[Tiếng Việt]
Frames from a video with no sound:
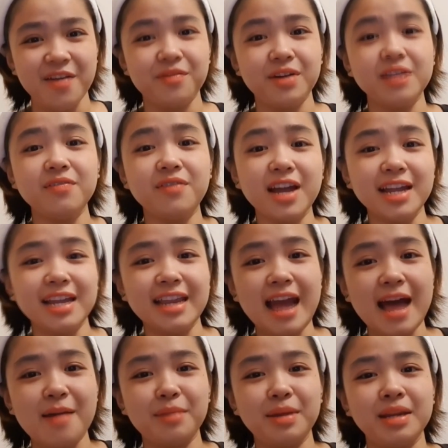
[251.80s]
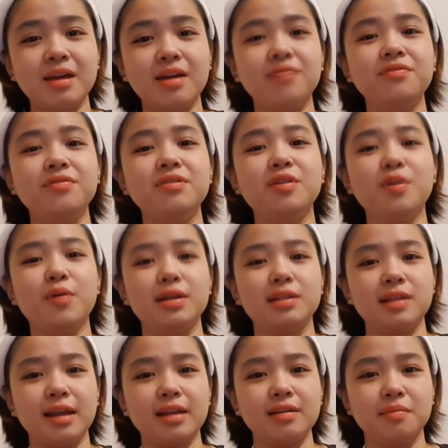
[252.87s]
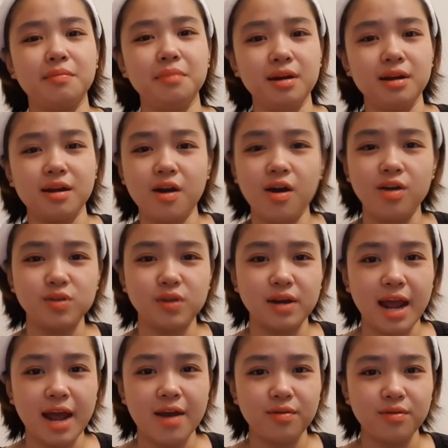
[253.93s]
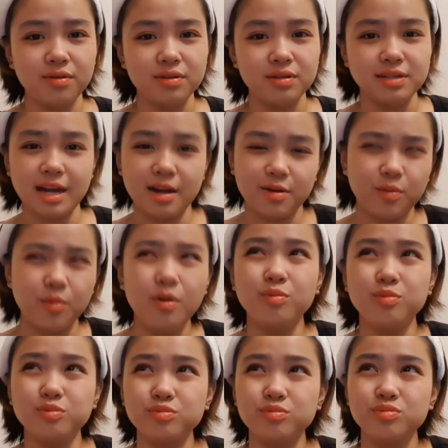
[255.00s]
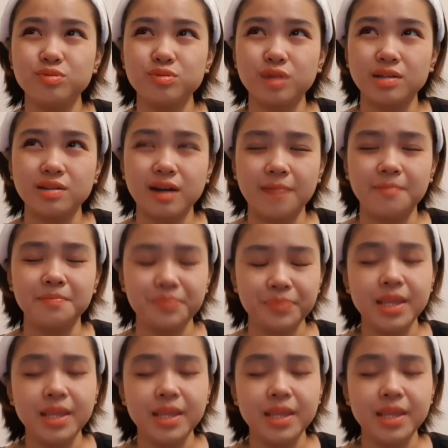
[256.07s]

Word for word: và như vậy là mình đã vừa hoàn thành được 10 câu hỏi xoắn não Thực ra là cũng không xoắn cho lắm